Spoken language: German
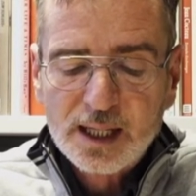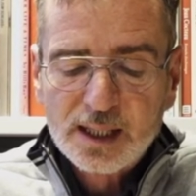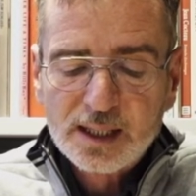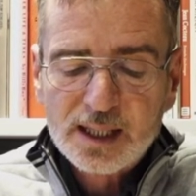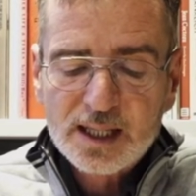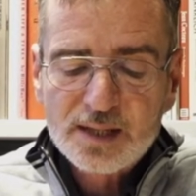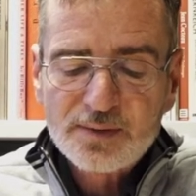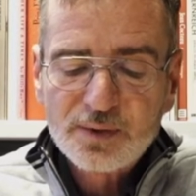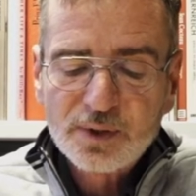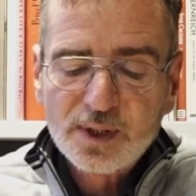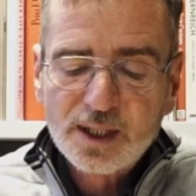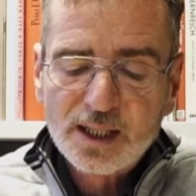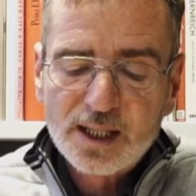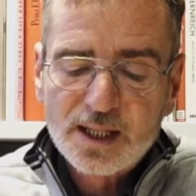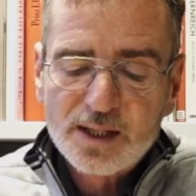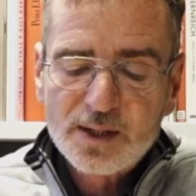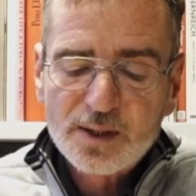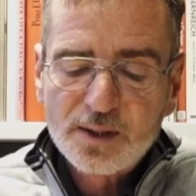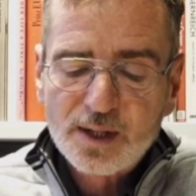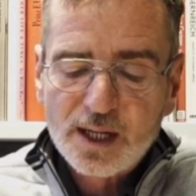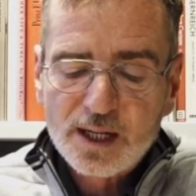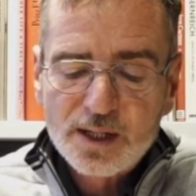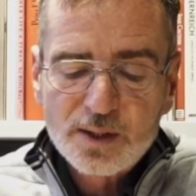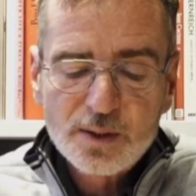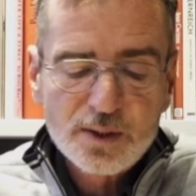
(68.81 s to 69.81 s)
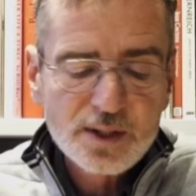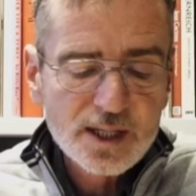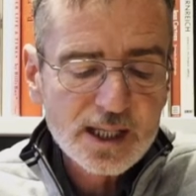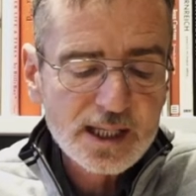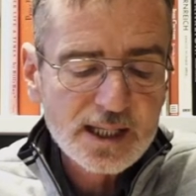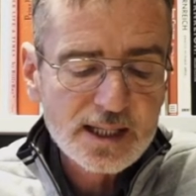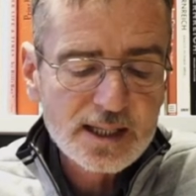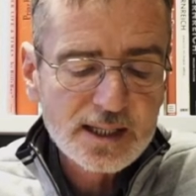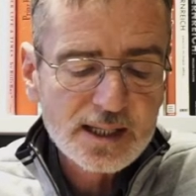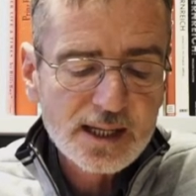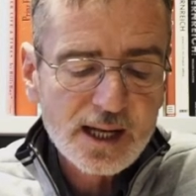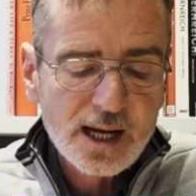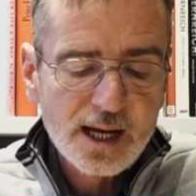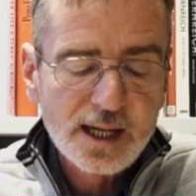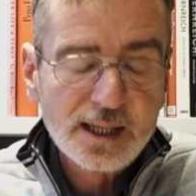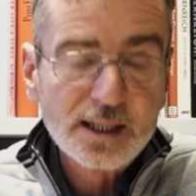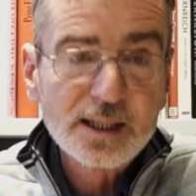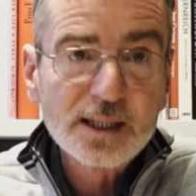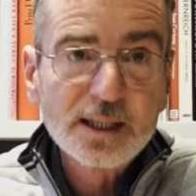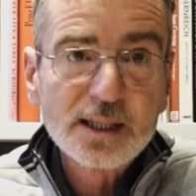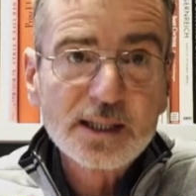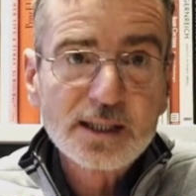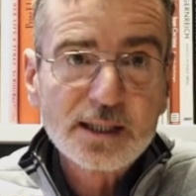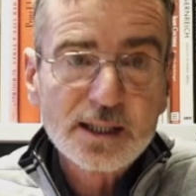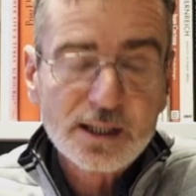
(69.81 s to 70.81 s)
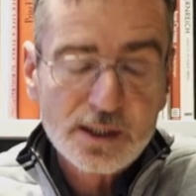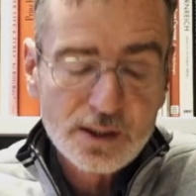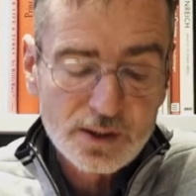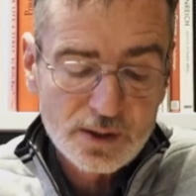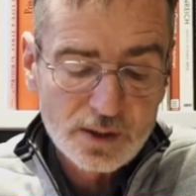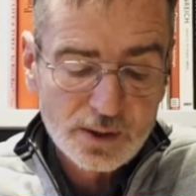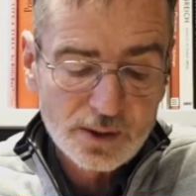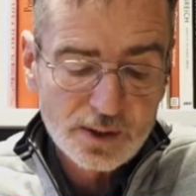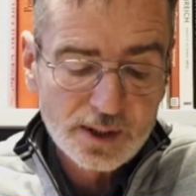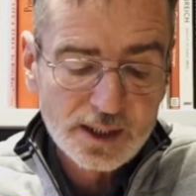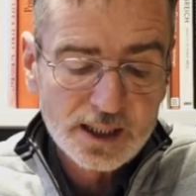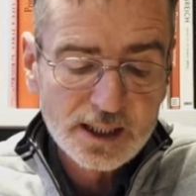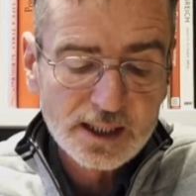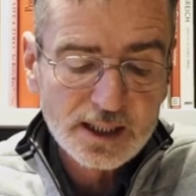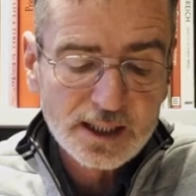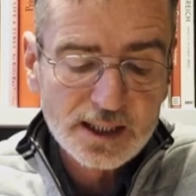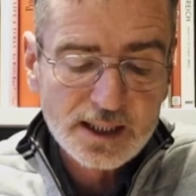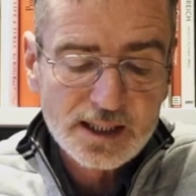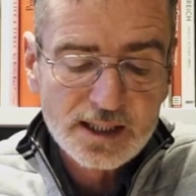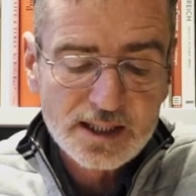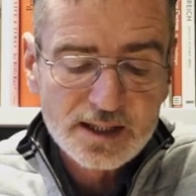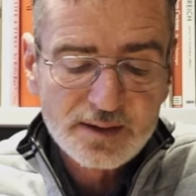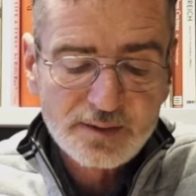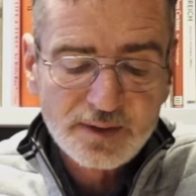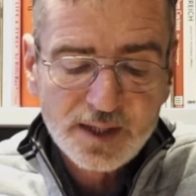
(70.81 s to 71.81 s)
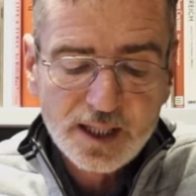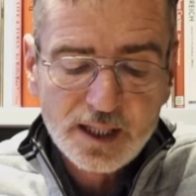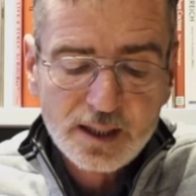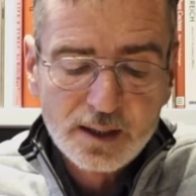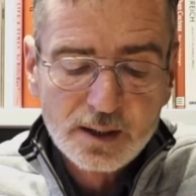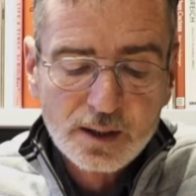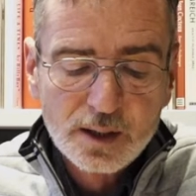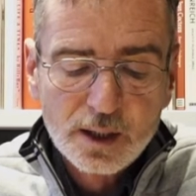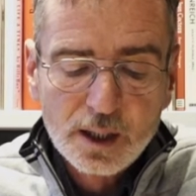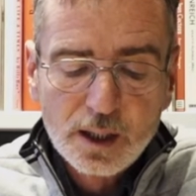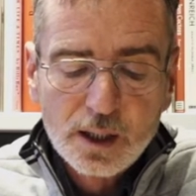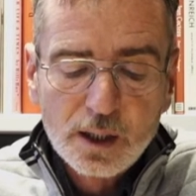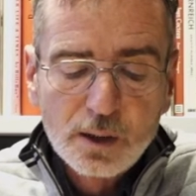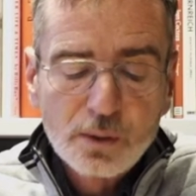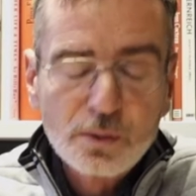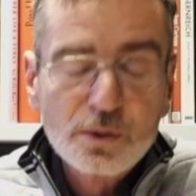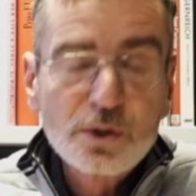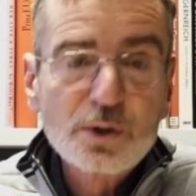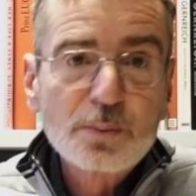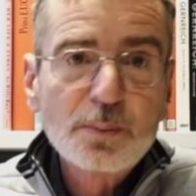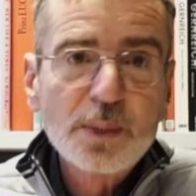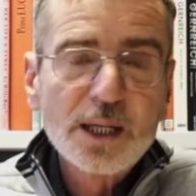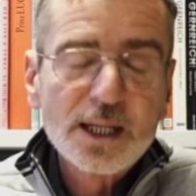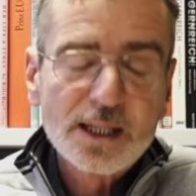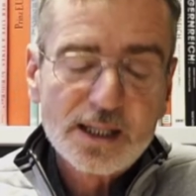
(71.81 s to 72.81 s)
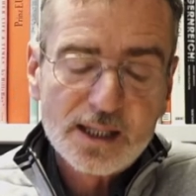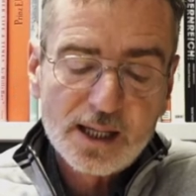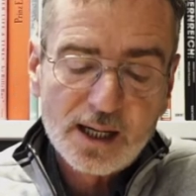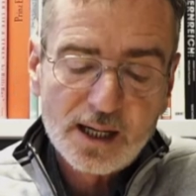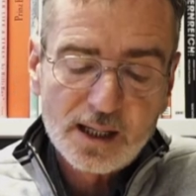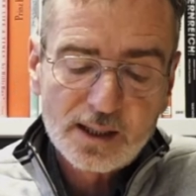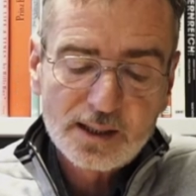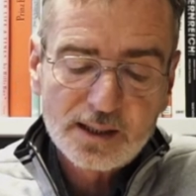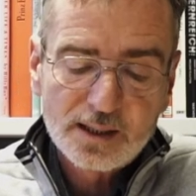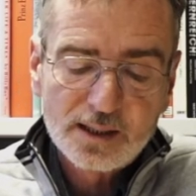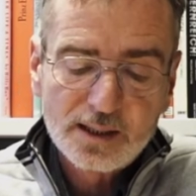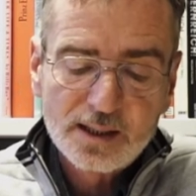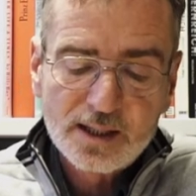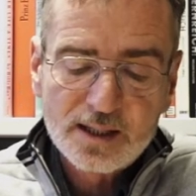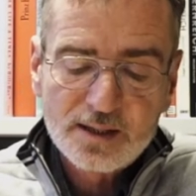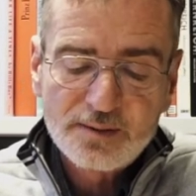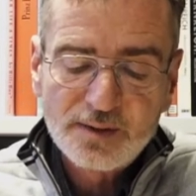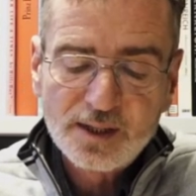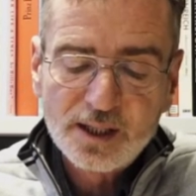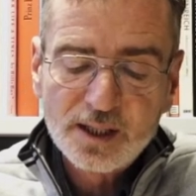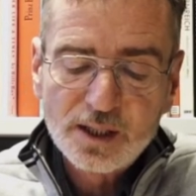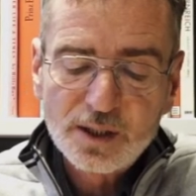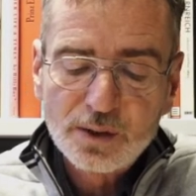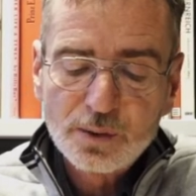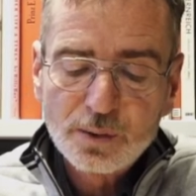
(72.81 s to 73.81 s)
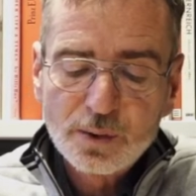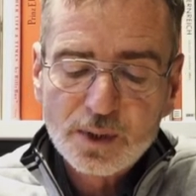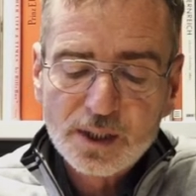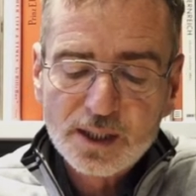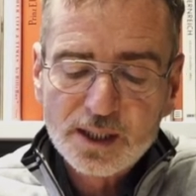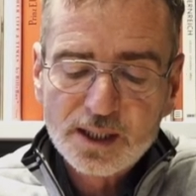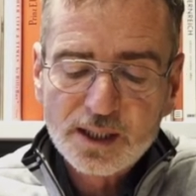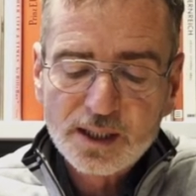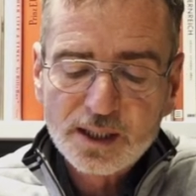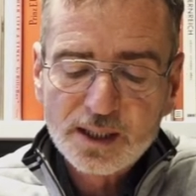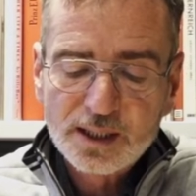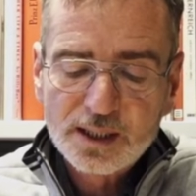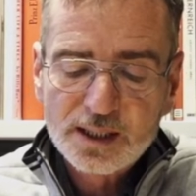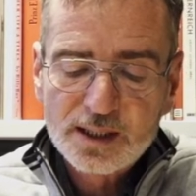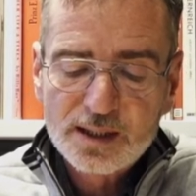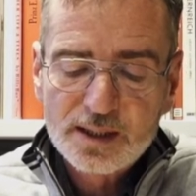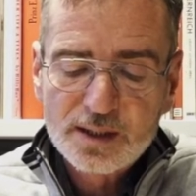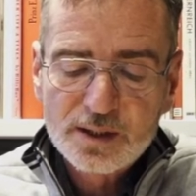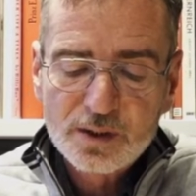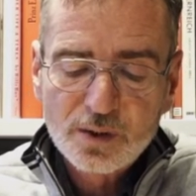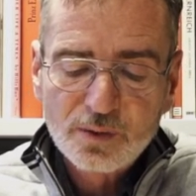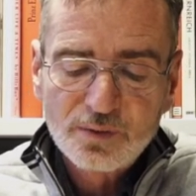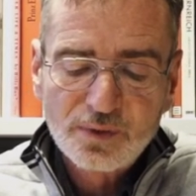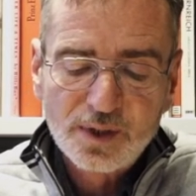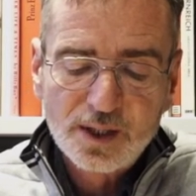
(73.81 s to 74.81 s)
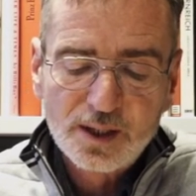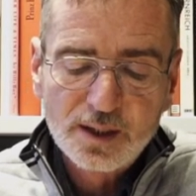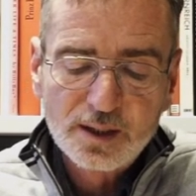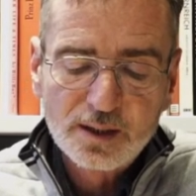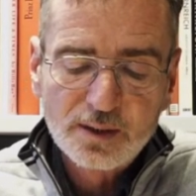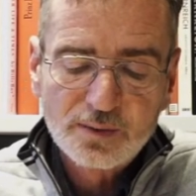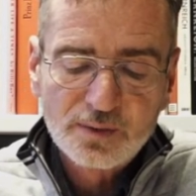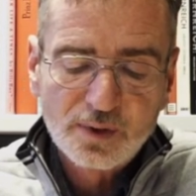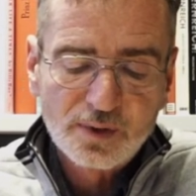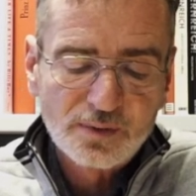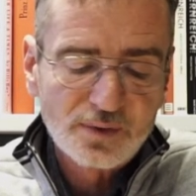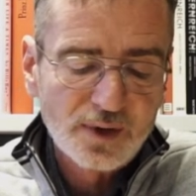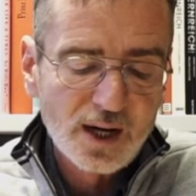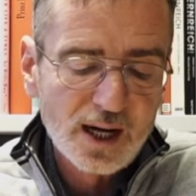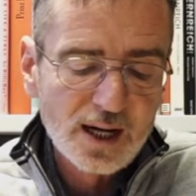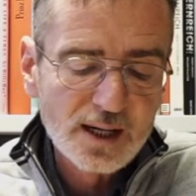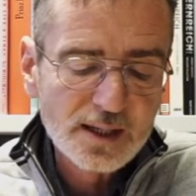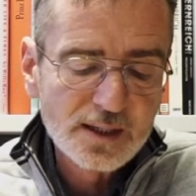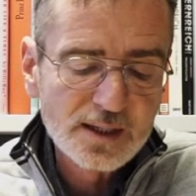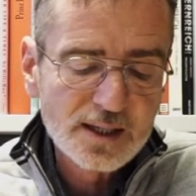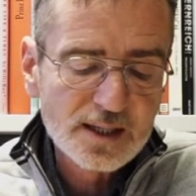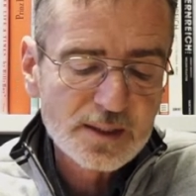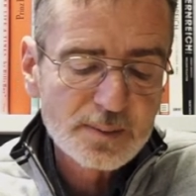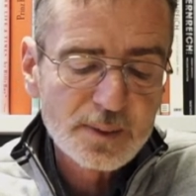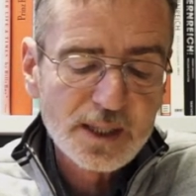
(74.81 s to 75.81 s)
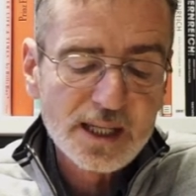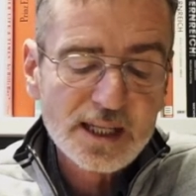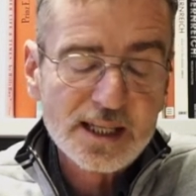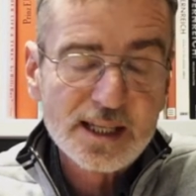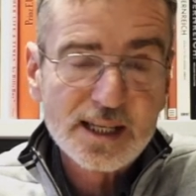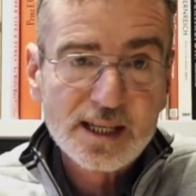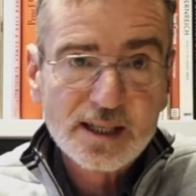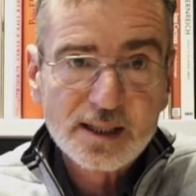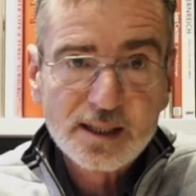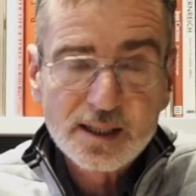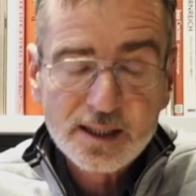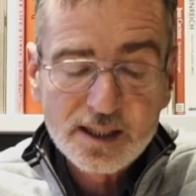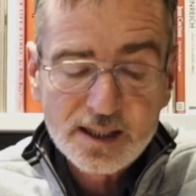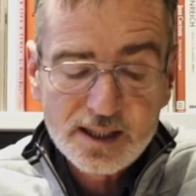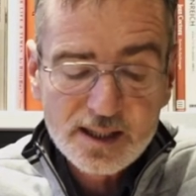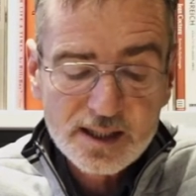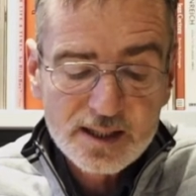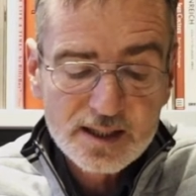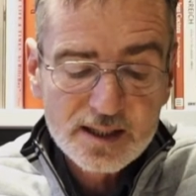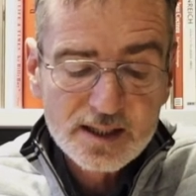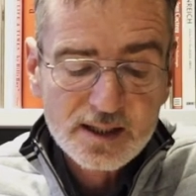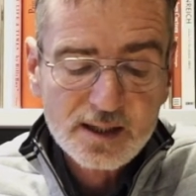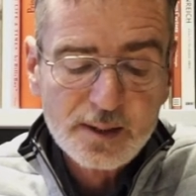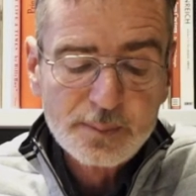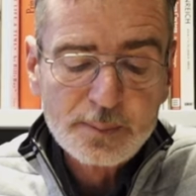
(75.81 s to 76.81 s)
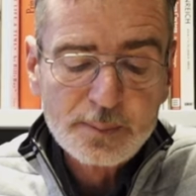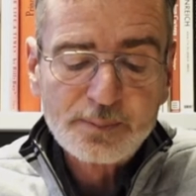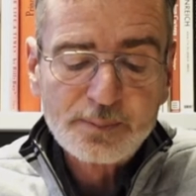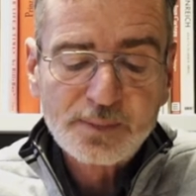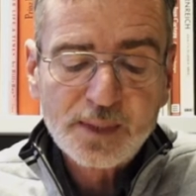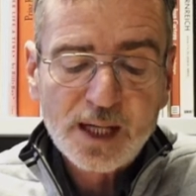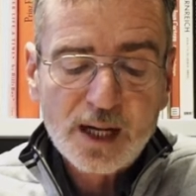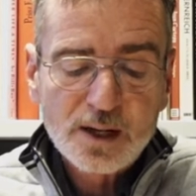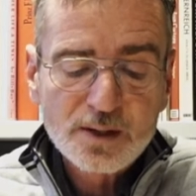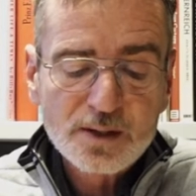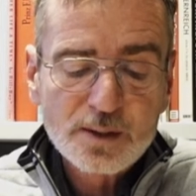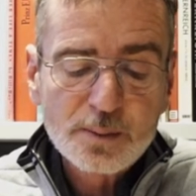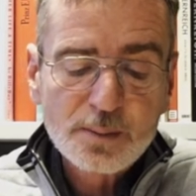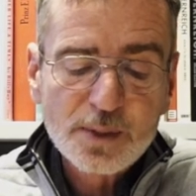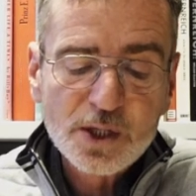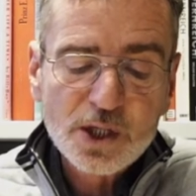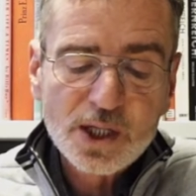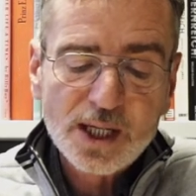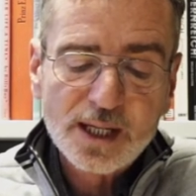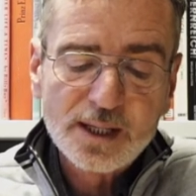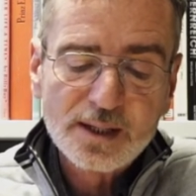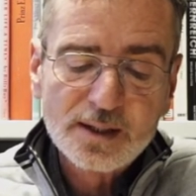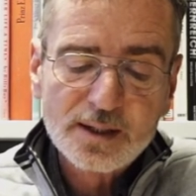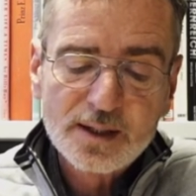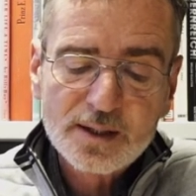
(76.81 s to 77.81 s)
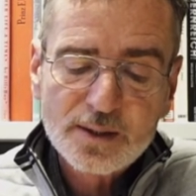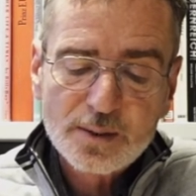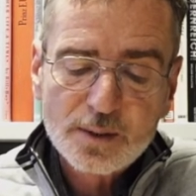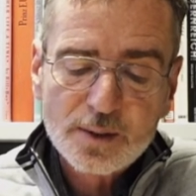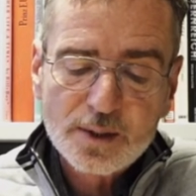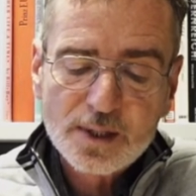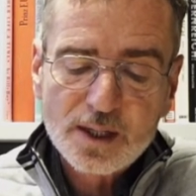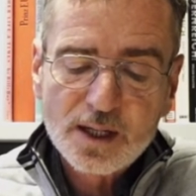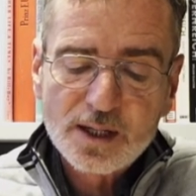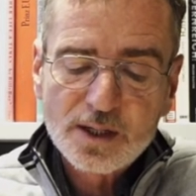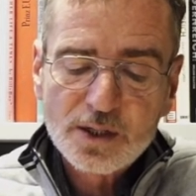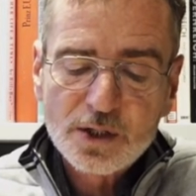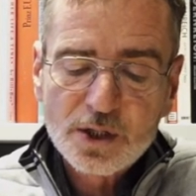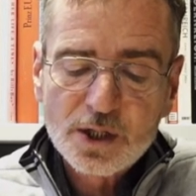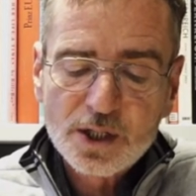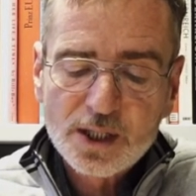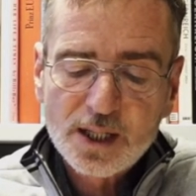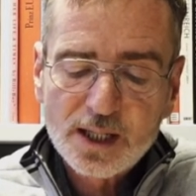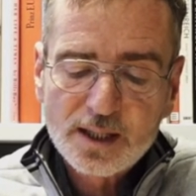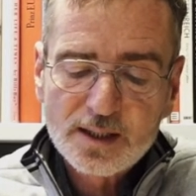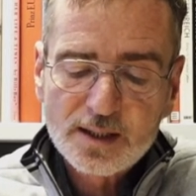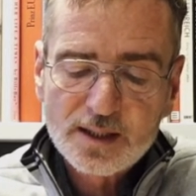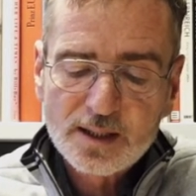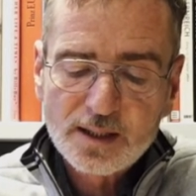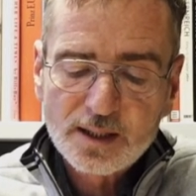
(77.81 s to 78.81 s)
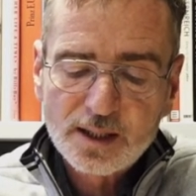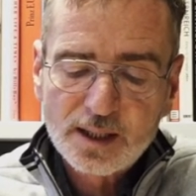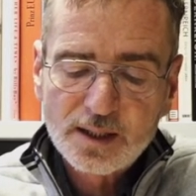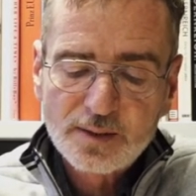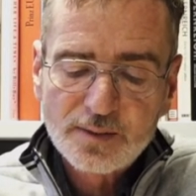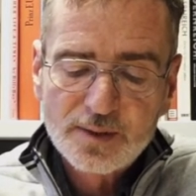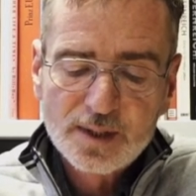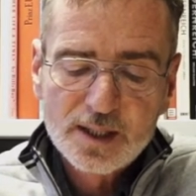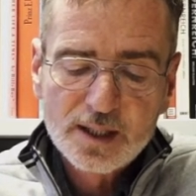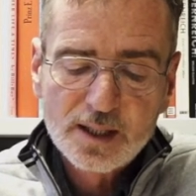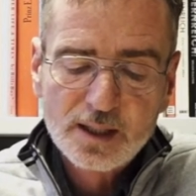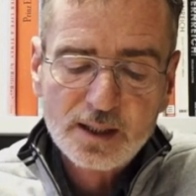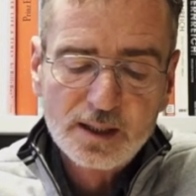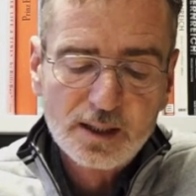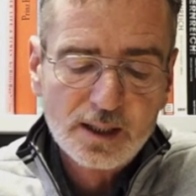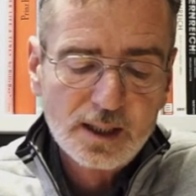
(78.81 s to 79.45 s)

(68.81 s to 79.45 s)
des von den Nationalsozialisten eingerichteten Sondergerichts Wien und Splitterakten des Wiener Jugendgerichts sowie Verfahren des Militärgerichts aus den Beständen des österreichischen Staatsarchivs.